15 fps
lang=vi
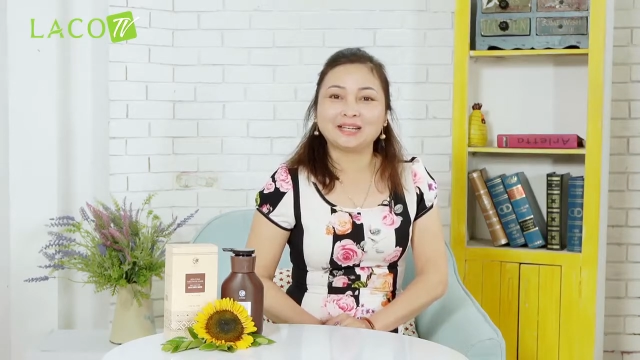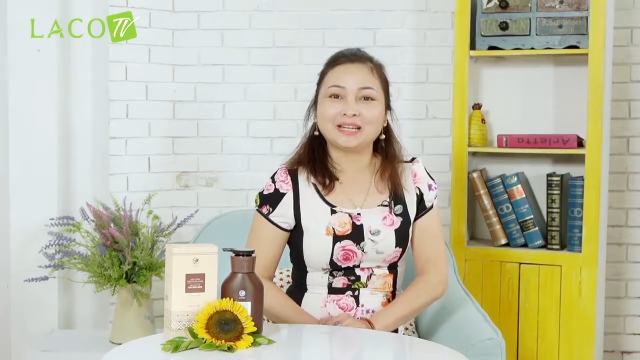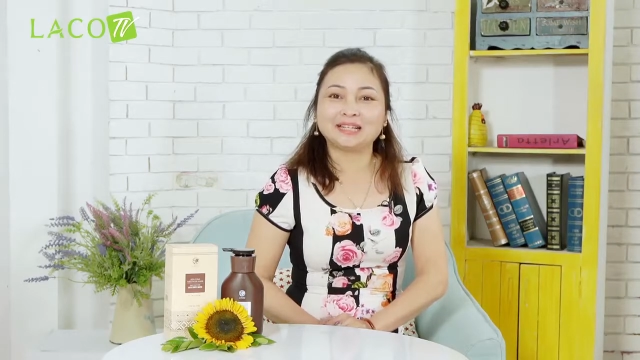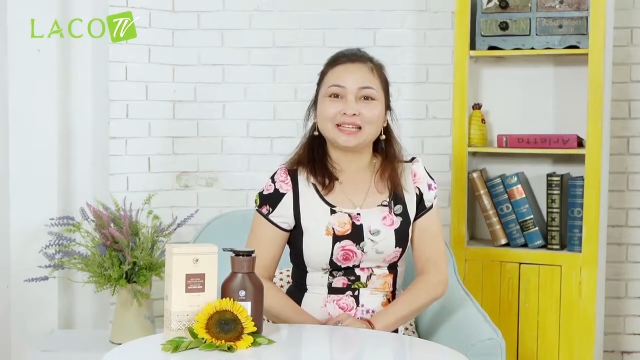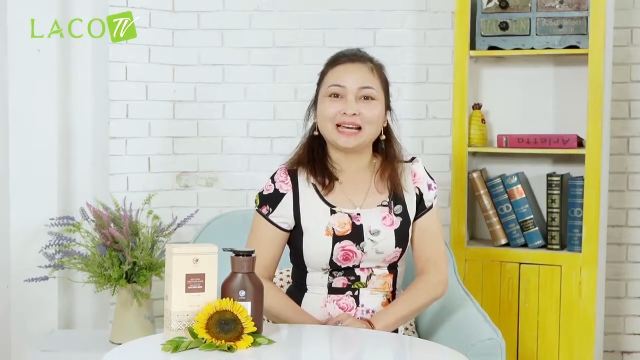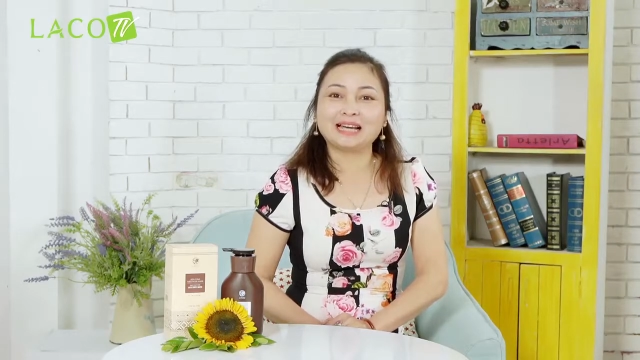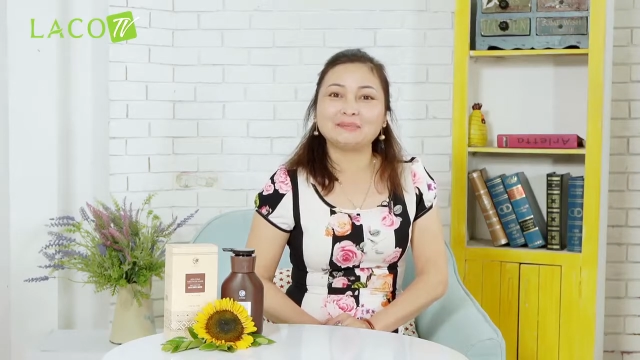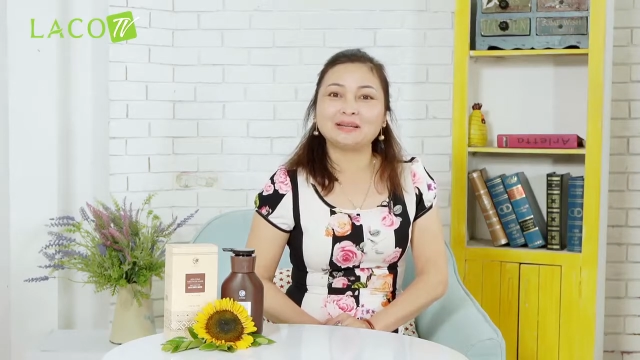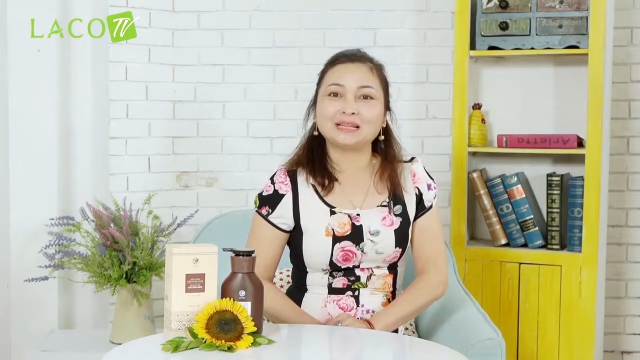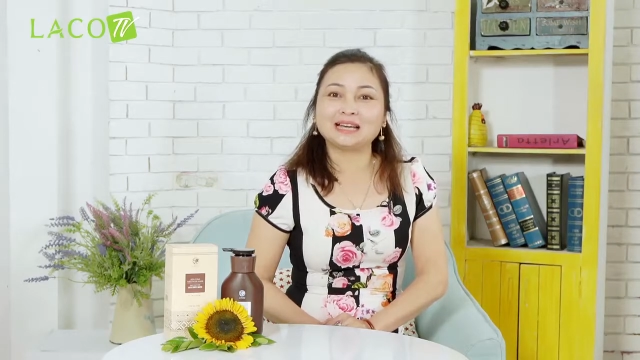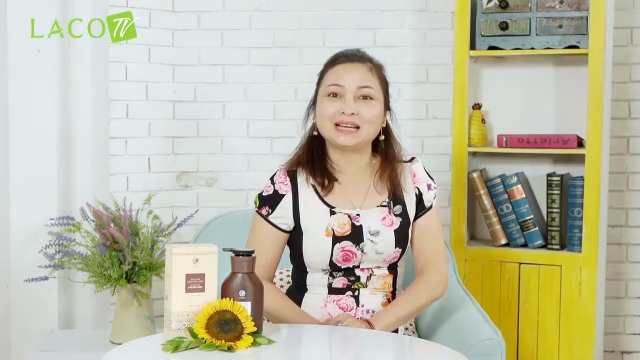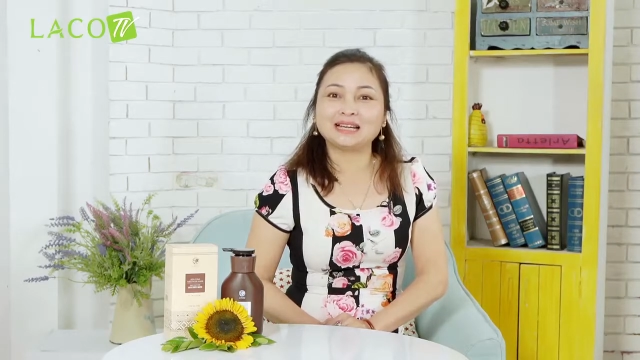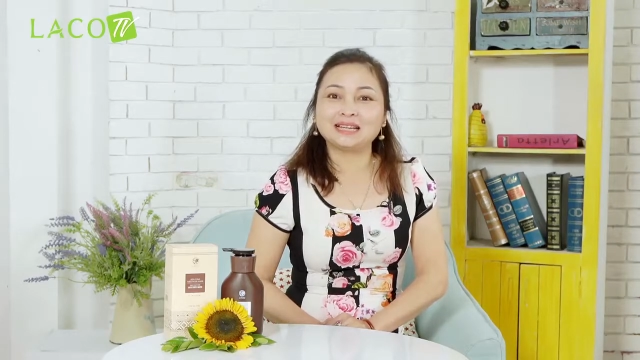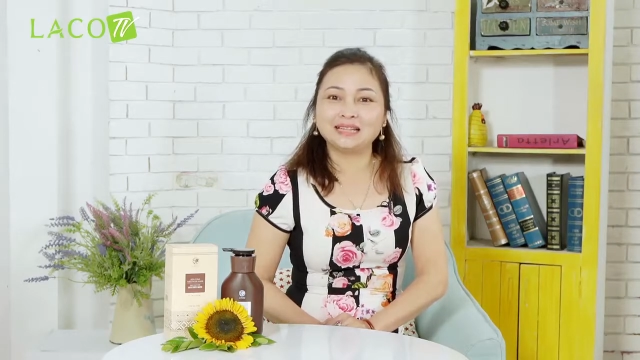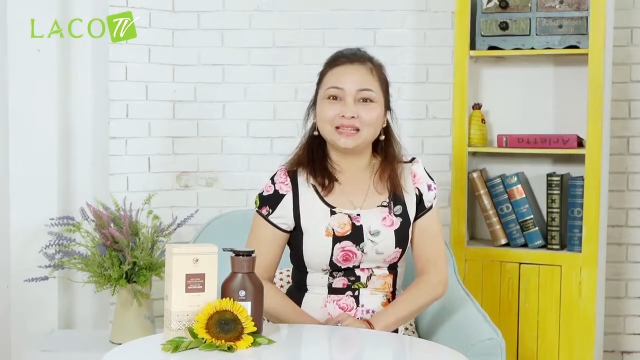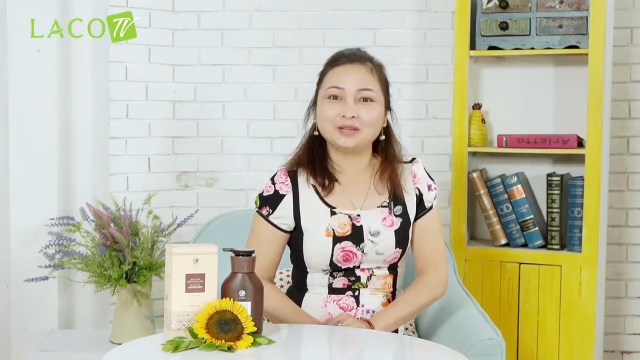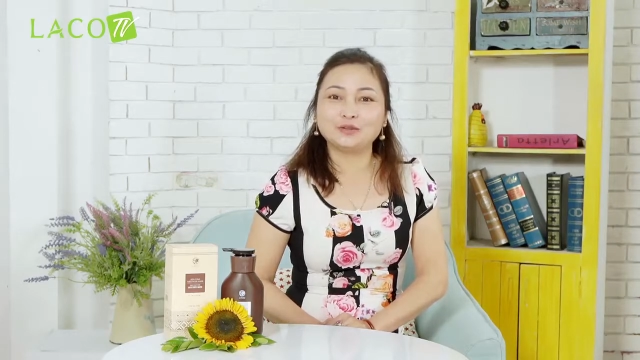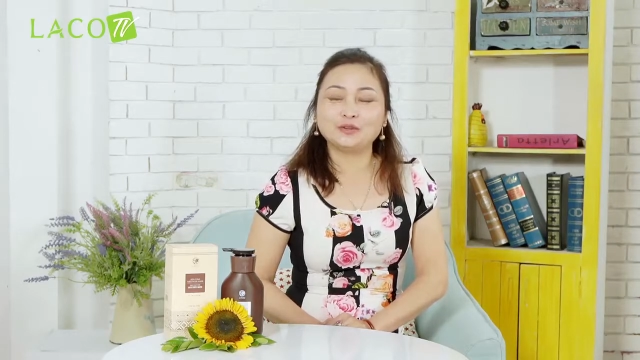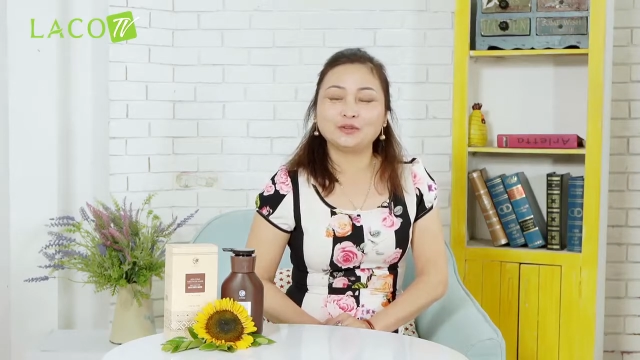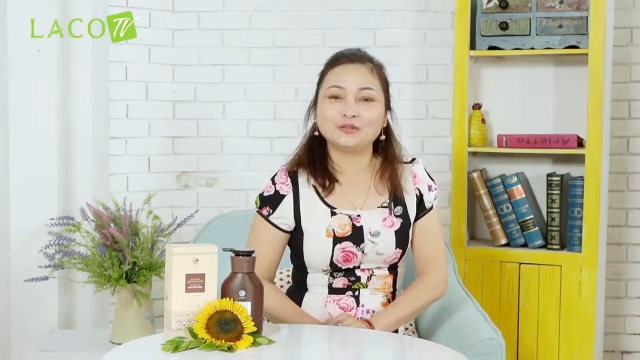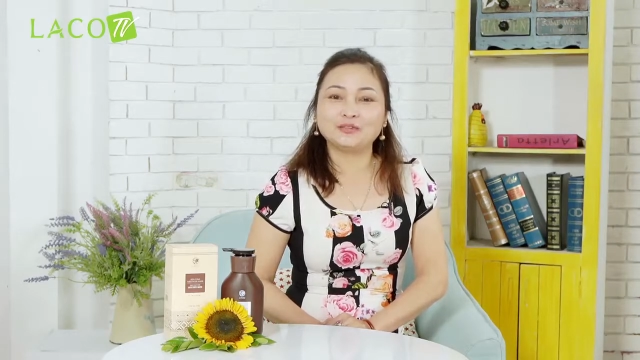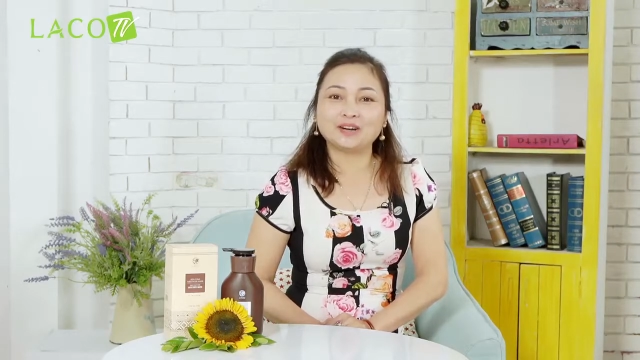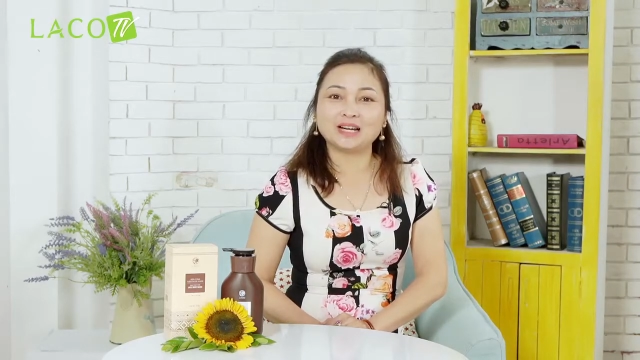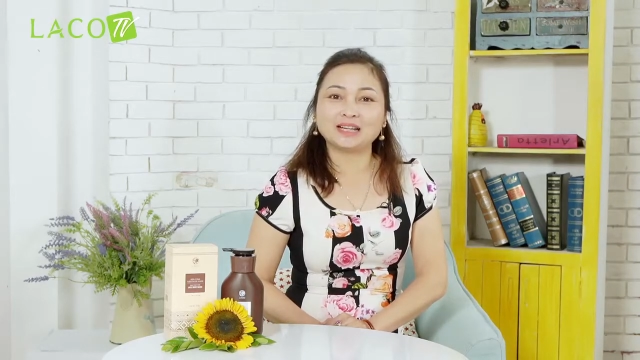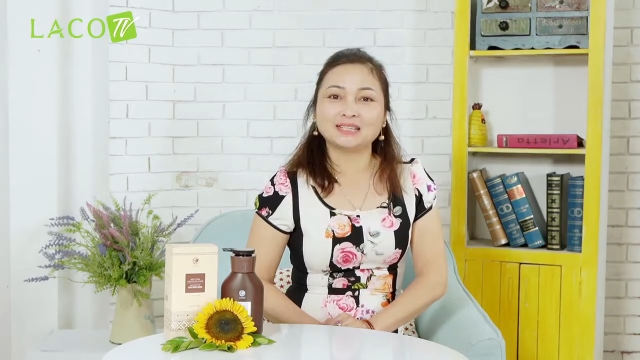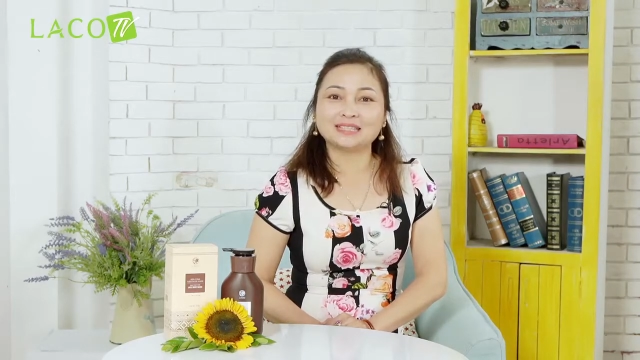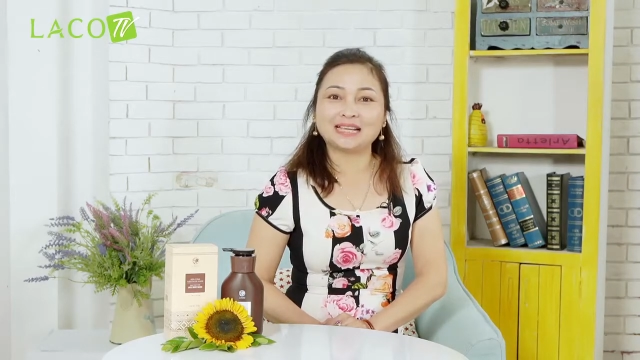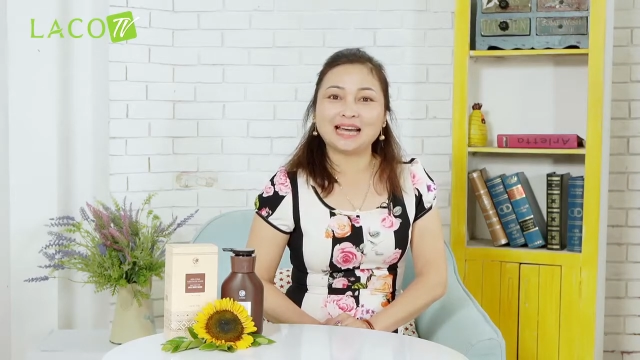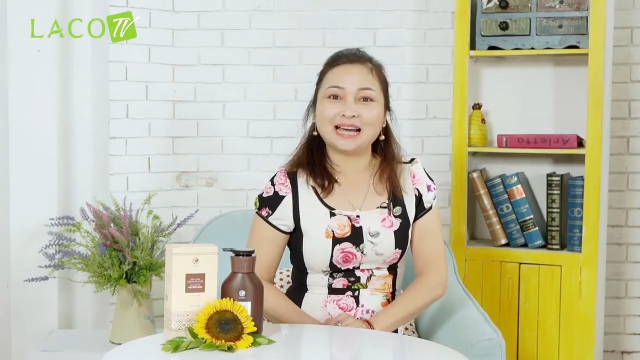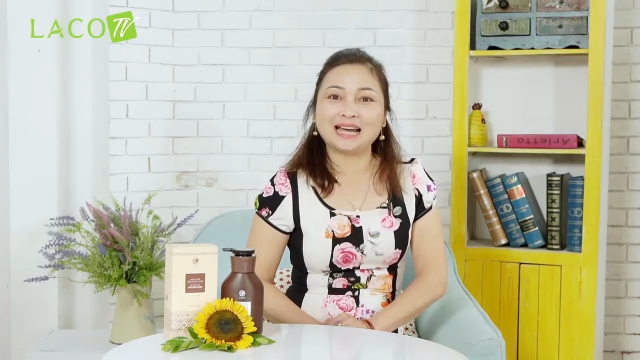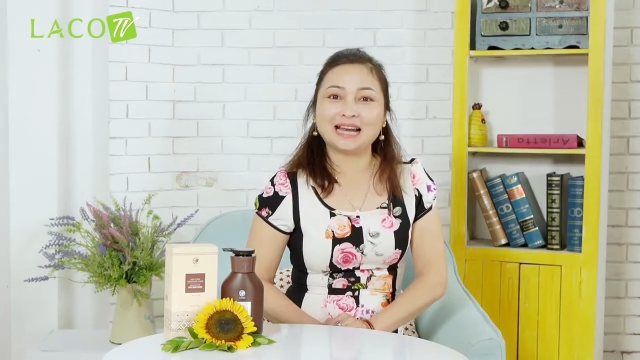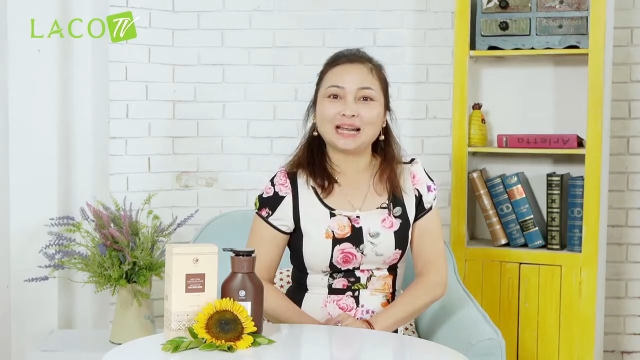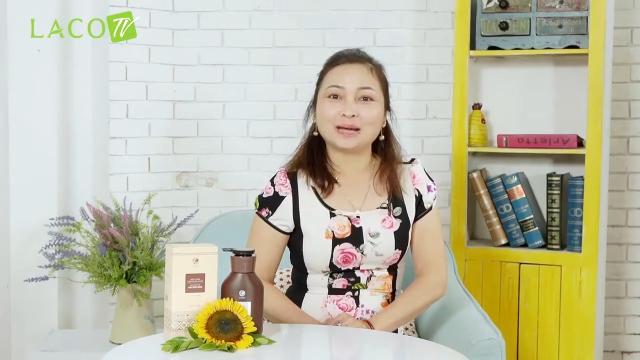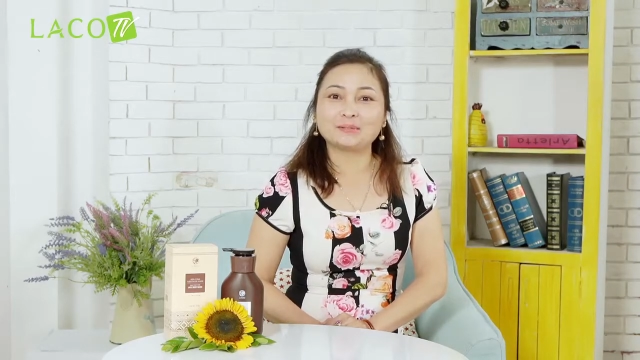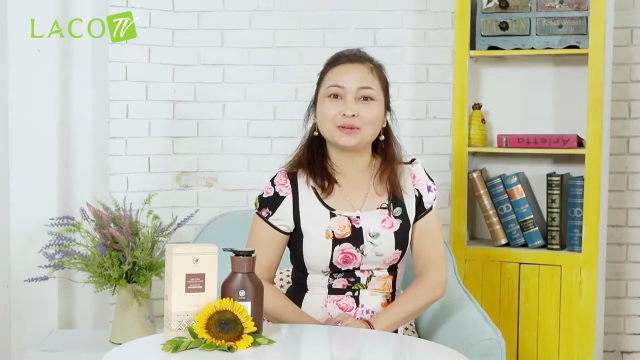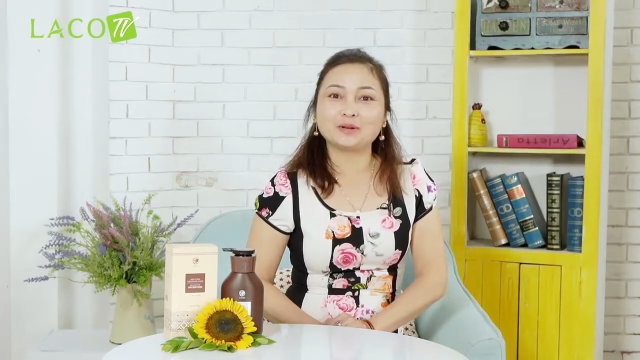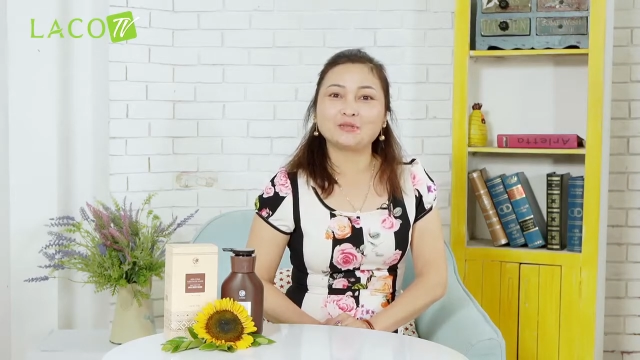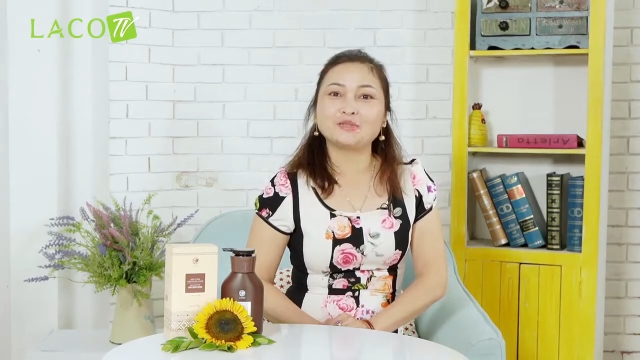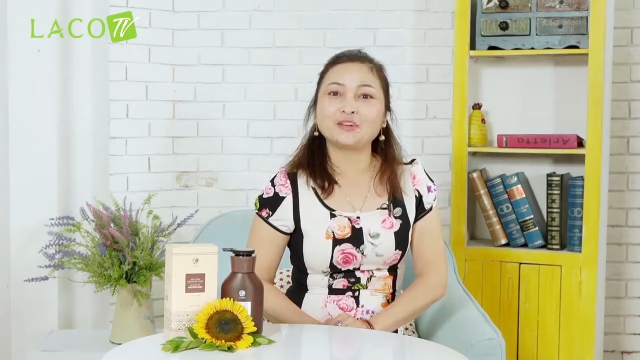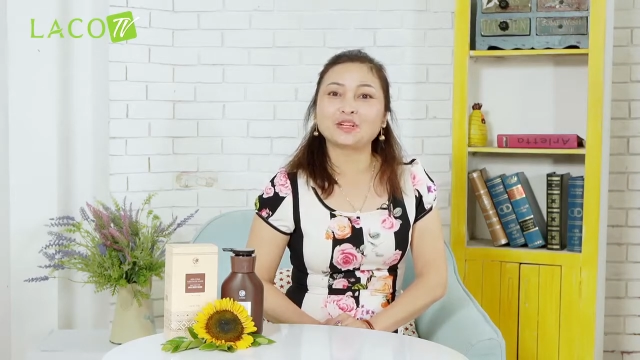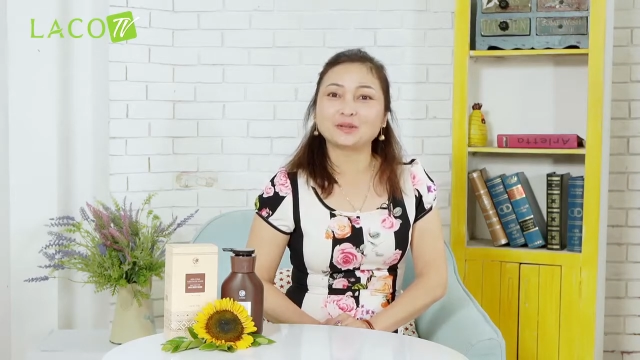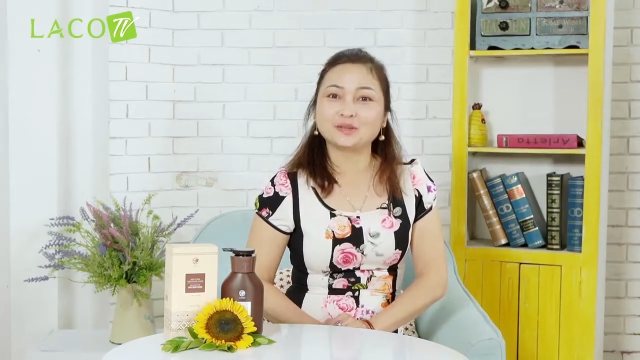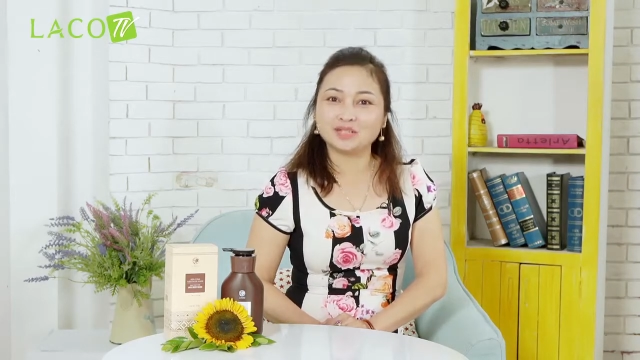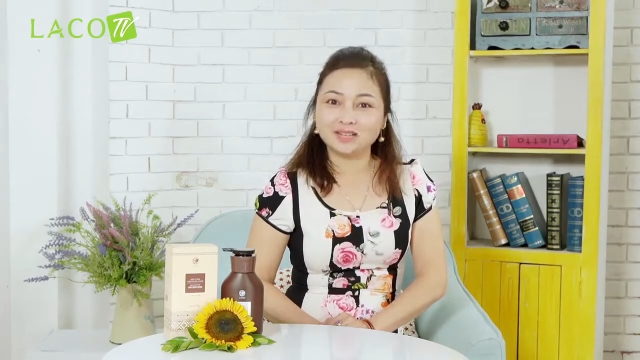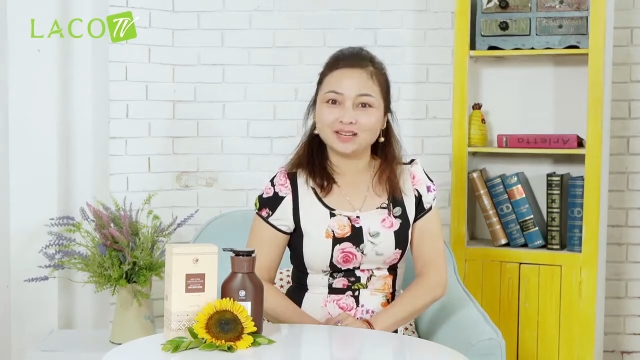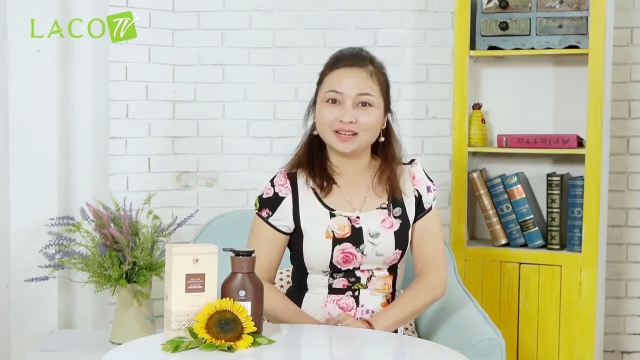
Hiện tại mình đã nghỉ hưu và ở nhà làm công việc nội